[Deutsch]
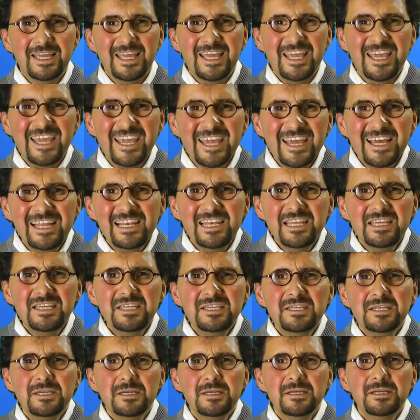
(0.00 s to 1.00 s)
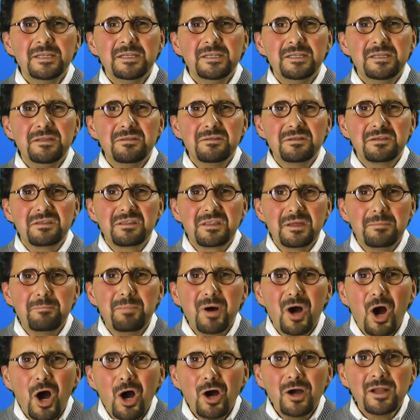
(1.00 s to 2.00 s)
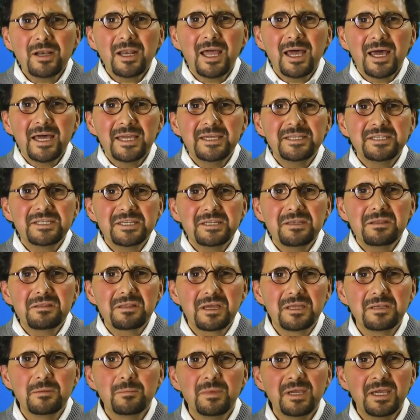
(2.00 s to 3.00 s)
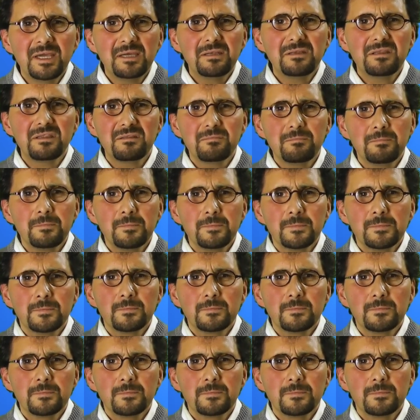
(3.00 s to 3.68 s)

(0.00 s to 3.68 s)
ehrlich diese Zerbrochenheit in seinem Herzen,